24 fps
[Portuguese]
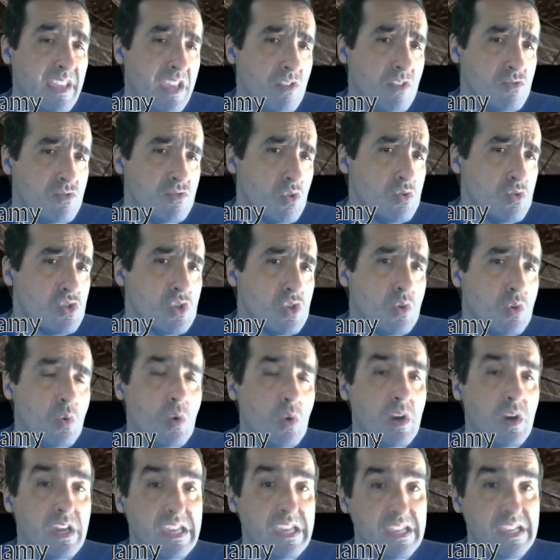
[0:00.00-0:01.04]
e aí é um jogo de
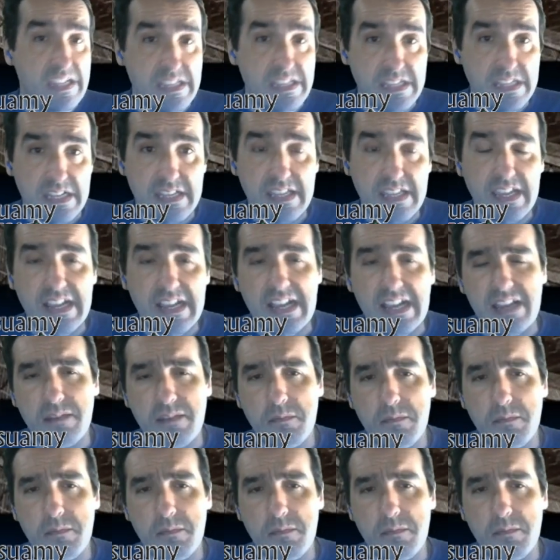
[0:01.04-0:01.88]
corrida, né, cara?